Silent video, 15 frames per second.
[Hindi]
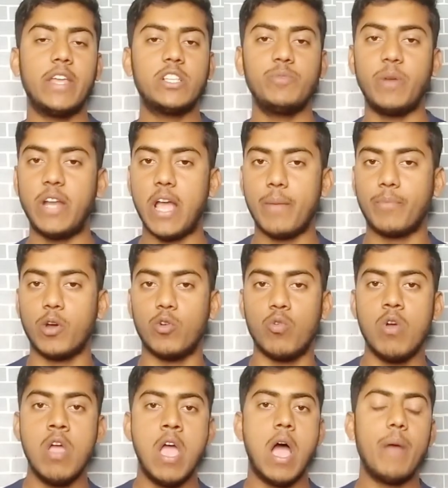नेक्स्ट पे टैप
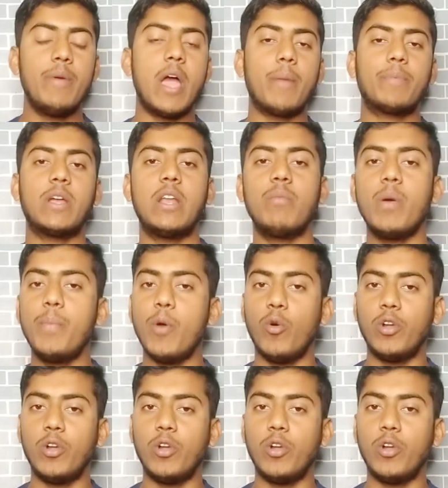करो अभी आपके नंबर